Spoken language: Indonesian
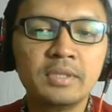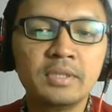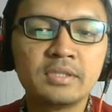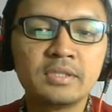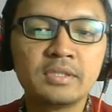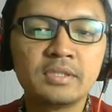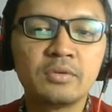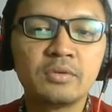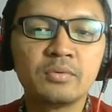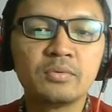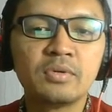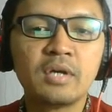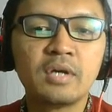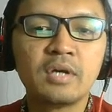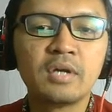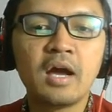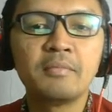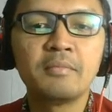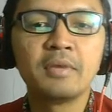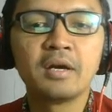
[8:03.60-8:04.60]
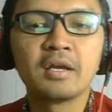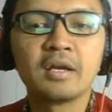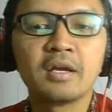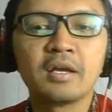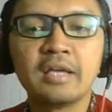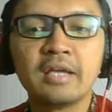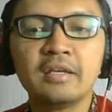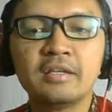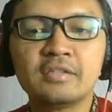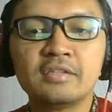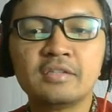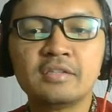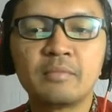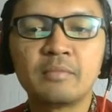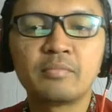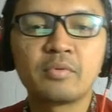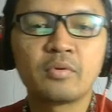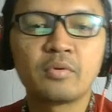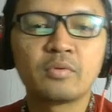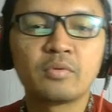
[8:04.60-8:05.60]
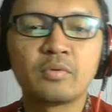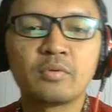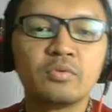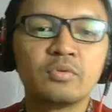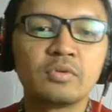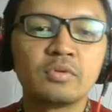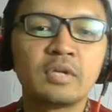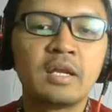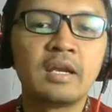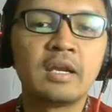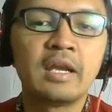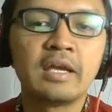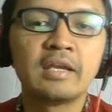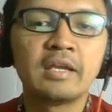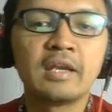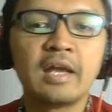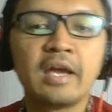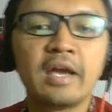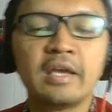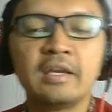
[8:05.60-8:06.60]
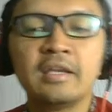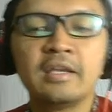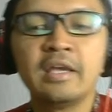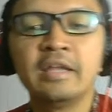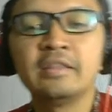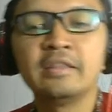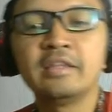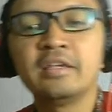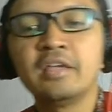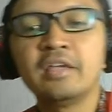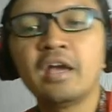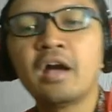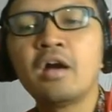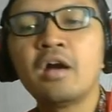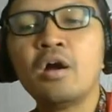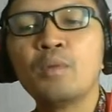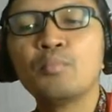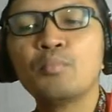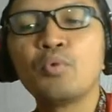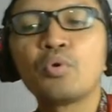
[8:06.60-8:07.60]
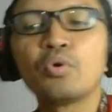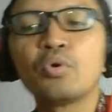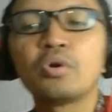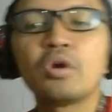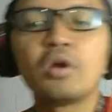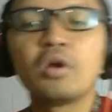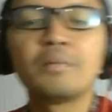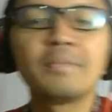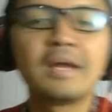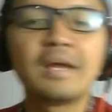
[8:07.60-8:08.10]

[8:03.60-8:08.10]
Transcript: bisa juga mengenai desain produk dan lain-lain. Intinya buku non